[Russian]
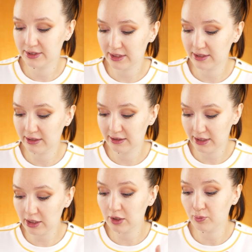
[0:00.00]
Из этой
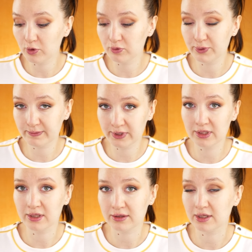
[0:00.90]
линейки
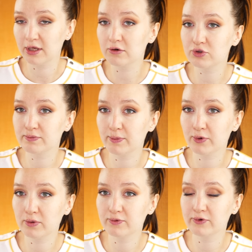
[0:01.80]
полуперманентной я уже
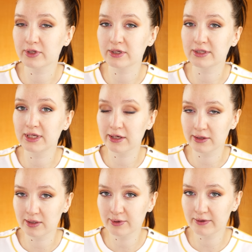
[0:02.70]
попробовала гель
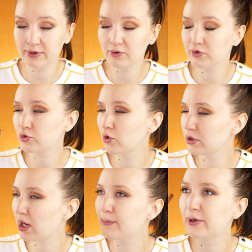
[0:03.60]
для бровей, вот
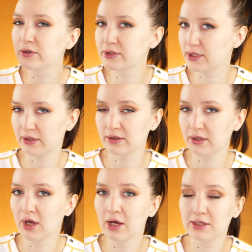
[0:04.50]
он
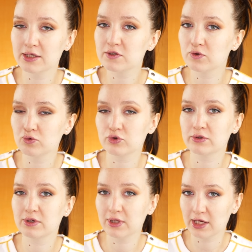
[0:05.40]
обалденный. Если
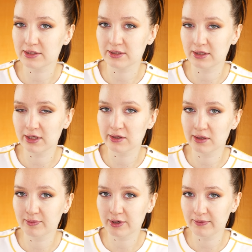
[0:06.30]
нужен классный гель
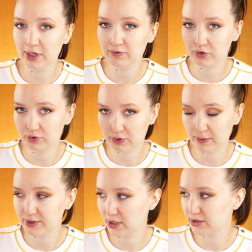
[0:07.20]
для бровей, вот
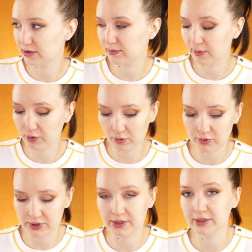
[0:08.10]
обязательно
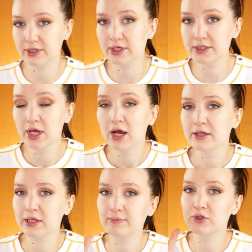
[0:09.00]
попробуйте Catrice.
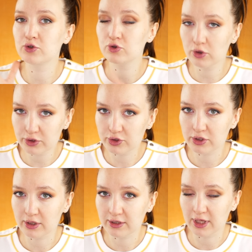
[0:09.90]
Там и
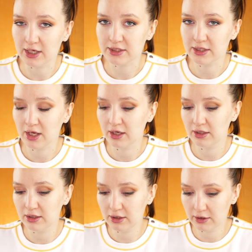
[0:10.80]
щеточка классная,
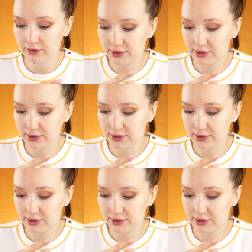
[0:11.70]
и